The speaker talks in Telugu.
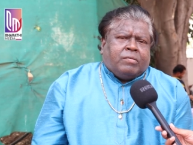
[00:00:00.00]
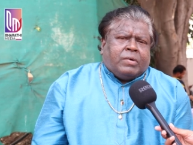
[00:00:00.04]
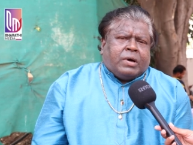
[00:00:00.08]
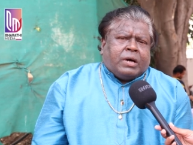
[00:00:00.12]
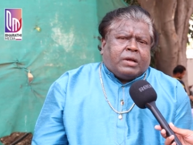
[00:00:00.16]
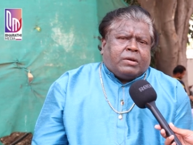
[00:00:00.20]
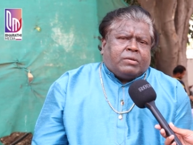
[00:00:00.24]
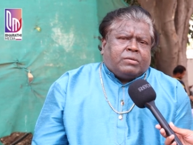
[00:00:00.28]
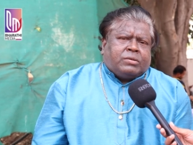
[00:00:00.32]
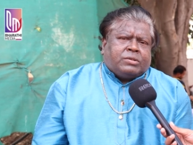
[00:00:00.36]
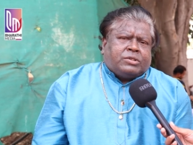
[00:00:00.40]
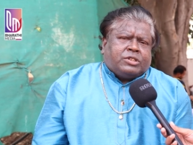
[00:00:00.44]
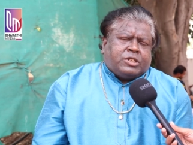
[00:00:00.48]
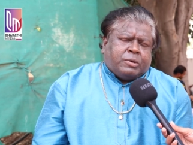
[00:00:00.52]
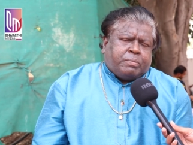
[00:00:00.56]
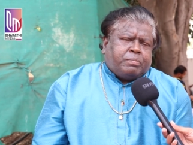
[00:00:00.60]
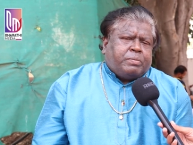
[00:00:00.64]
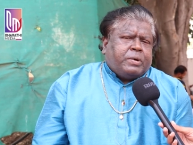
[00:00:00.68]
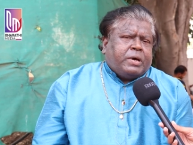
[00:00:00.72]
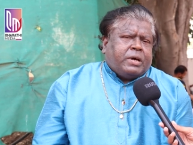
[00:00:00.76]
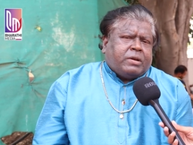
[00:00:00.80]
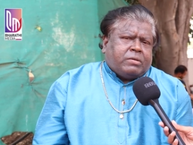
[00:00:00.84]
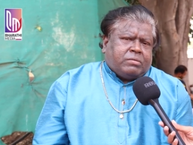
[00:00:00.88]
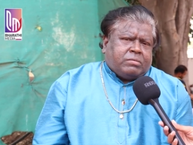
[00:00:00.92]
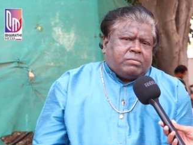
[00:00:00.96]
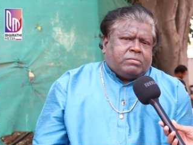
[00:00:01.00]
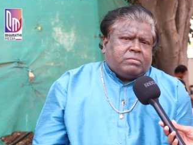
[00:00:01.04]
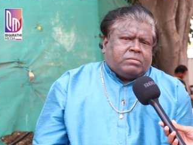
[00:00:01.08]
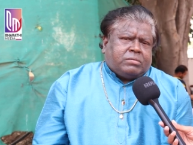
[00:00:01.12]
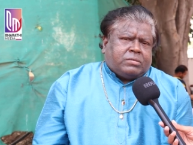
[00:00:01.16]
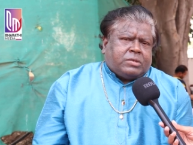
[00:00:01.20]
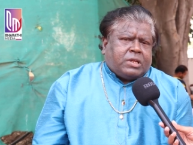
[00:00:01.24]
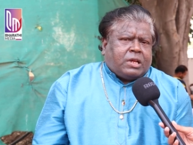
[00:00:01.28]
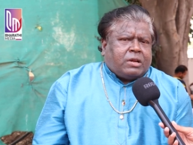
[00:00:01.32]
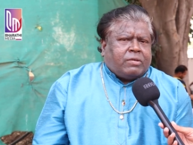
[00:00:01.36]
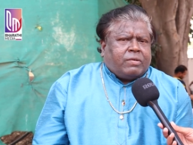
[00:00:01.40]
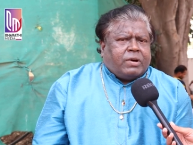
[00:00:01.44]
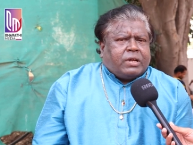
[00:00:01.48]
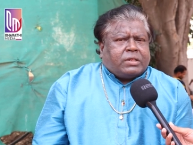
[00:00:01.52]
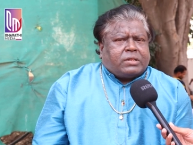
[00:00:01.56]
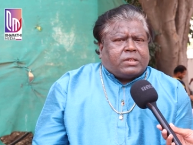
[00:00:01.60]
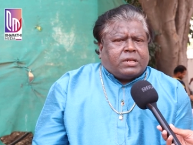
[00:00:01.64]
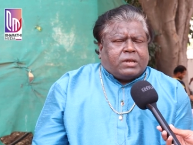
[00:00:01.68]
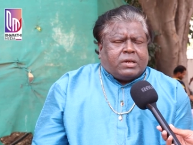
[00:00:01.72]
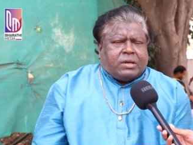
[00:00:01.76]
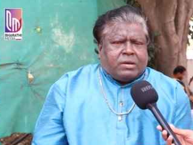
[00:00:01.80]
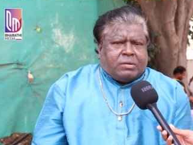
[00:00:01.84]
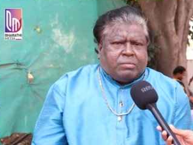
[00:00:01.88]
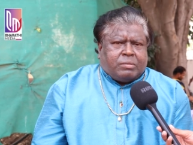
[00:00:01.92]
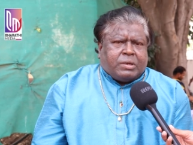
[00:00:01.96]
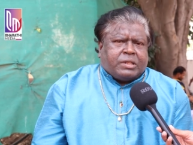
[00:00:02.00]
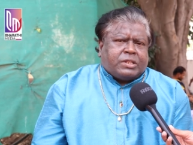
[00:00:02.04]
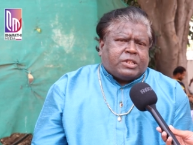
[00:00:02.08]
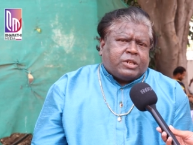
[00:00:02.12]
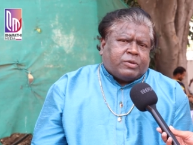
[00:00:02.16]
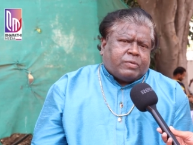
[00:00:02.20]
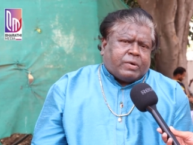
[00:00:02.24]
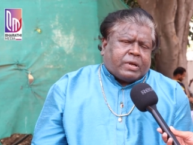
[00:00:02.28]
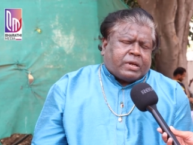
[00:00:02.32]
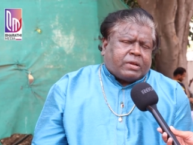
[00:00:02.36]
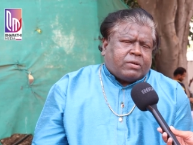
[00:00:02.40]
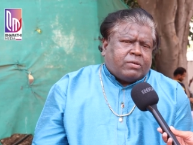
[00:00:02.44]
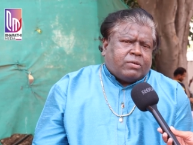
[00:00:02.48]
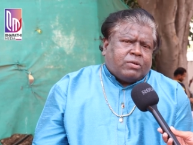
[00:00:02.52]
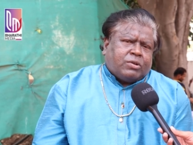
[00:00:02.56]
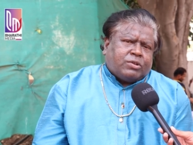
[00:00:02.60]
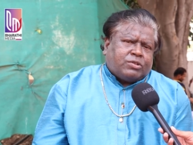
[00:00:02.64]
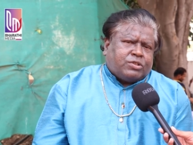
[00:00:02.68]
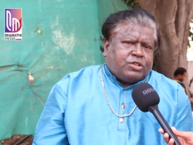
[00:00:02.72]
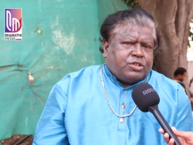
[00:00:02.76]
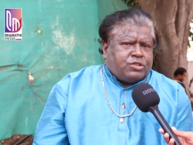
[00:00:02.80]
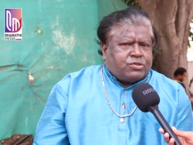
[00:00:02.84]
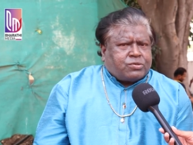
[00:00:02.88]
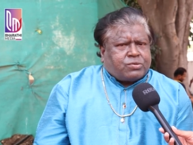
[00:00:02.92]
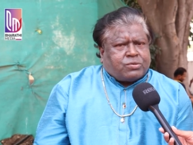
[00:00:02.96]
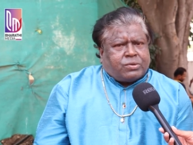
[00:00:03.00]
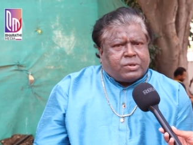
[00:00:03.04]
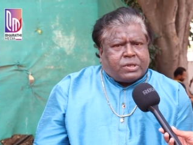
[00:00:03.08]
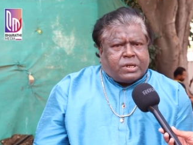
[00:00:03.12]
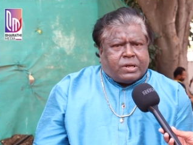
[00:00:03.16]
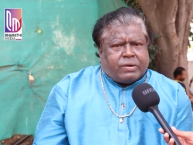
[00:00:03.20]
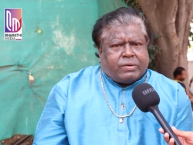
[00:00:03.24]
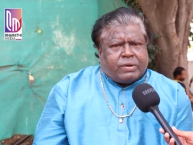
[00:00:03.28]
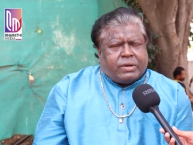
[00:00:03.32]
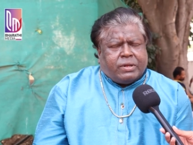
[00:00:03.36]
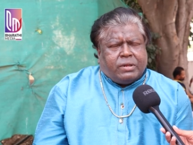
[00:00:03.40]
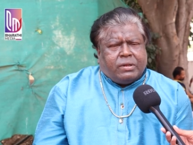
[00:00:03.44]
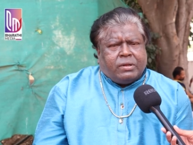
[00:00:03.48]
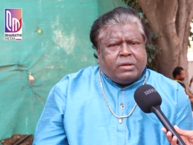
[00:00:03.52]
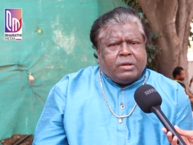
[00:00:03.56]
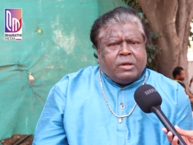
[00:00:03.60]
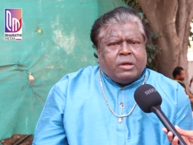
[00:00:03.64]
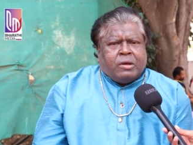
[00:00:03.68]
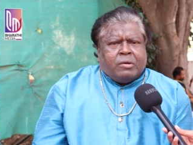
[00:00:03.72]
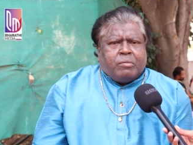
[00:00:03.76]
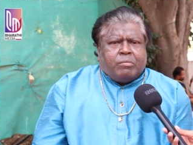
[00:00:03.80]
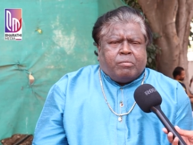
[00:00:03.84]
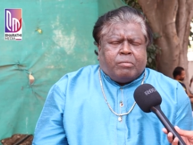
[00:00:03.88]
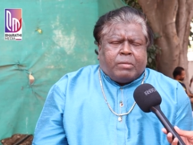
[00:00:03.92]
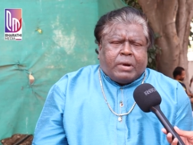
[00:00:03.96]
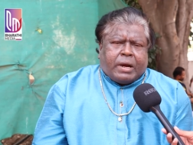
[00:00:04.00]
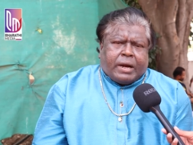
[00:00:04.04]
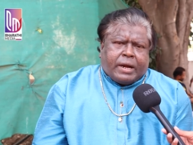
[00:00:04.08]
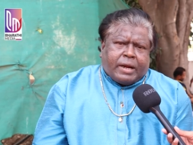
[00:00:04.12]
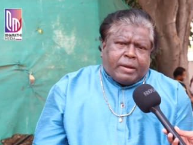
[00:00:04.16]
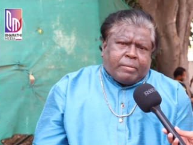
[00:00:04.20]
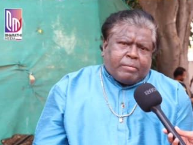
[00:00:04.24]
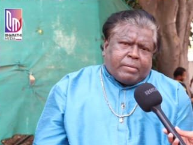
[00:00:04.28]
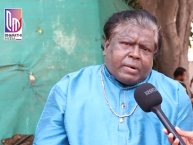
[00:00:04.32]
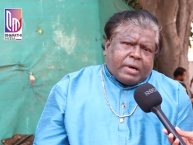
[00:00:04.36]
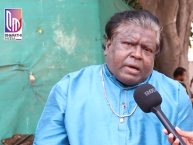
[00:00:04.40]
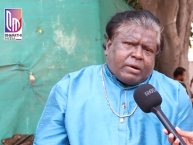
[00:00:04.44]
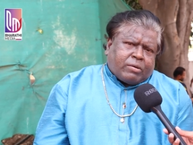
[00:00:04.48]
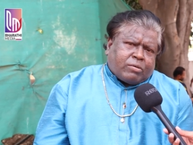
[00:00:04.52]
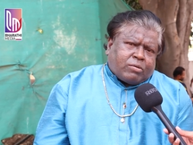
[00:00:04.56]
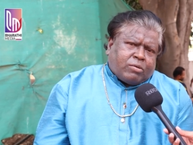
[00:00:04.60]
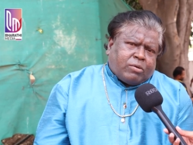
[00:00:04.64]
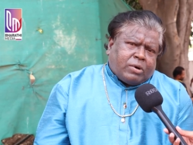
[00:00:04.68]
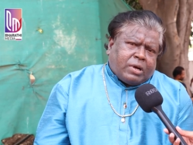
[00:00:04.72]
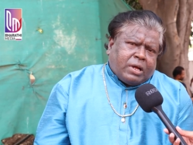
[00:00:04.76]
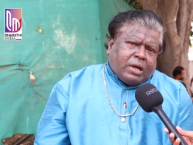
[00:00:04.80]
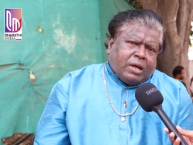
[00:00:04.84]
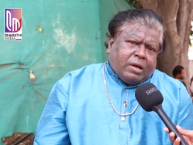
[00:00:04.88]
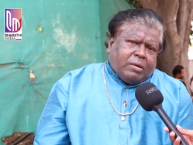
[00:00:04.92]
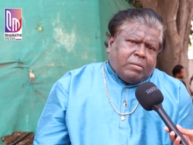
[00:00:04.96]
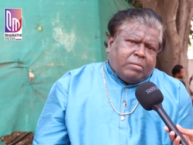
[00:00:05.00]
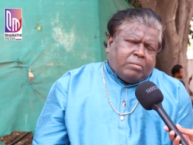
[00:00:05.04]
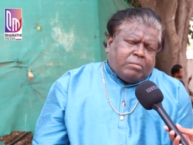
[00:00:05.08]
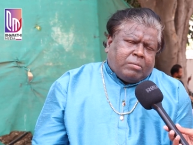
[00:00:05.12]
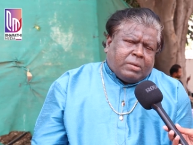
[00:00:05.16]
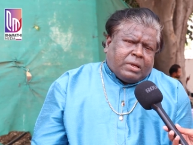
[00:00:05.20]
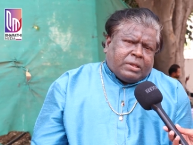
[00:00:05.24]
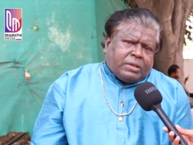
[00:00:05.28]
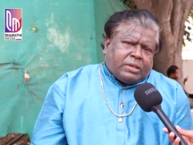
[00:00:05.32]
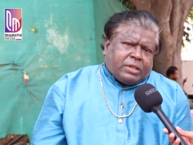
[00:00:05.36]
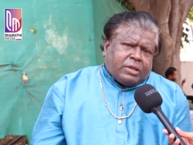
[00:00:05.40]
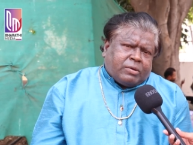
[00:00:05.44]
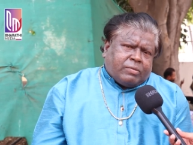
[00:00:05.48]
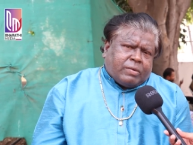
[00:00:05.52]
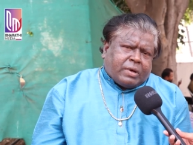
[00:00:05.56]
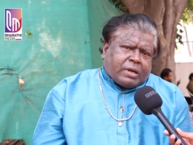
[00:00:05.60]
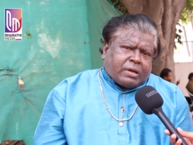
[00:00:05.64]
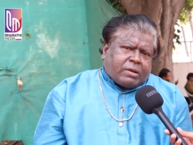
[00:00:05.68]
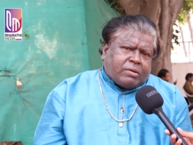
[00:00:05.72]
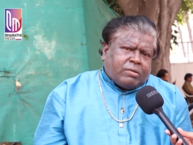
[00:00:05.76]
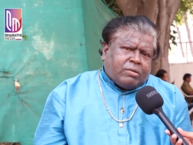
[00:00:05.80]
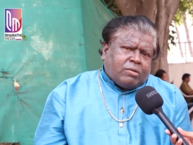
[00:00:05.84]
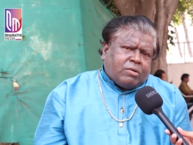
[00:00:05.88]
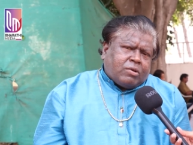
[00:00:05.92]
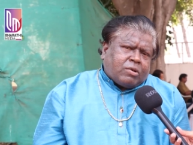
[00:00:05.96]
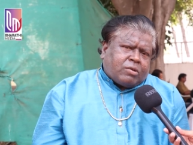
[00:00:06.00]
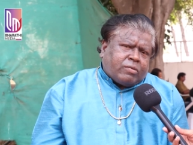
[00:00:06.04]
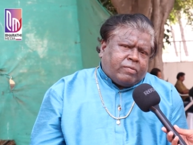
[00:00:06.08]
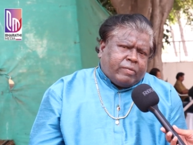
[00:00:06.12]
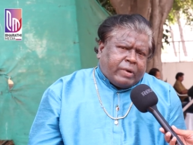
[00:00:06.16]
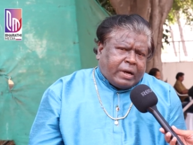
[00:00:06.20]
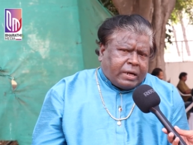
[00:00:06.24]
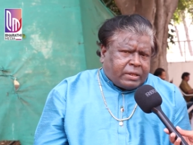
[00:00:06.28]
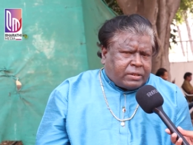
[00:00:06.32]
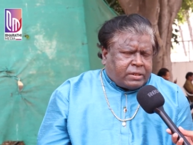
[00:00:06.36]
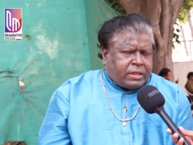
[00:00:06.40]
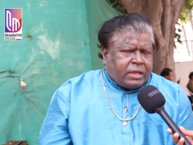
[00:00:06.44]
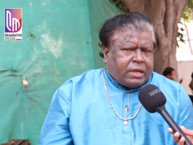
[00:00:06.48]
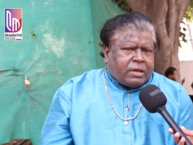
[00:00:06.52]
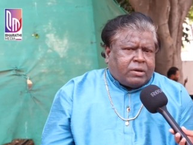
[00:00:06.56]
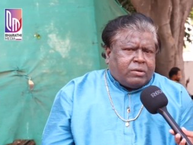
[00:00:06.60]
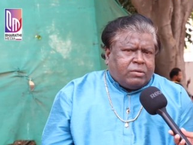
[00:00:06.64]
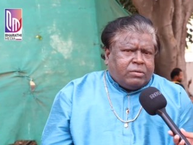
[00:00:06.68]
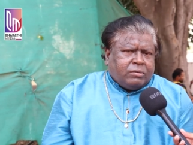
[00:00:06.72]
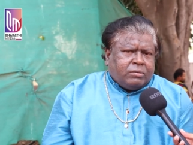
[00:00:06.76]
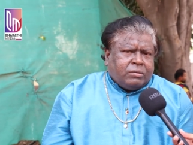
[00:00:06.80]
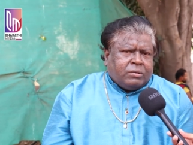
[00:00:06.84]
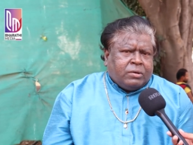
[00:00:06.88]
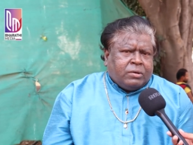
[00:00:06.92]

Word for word: వారు చెప్పారు తర్వాత మంత్రివర్గంలో తీసుకుంటామని మేడం గారు కూడా మంత్రివర్గంలోకి వెళ్తారు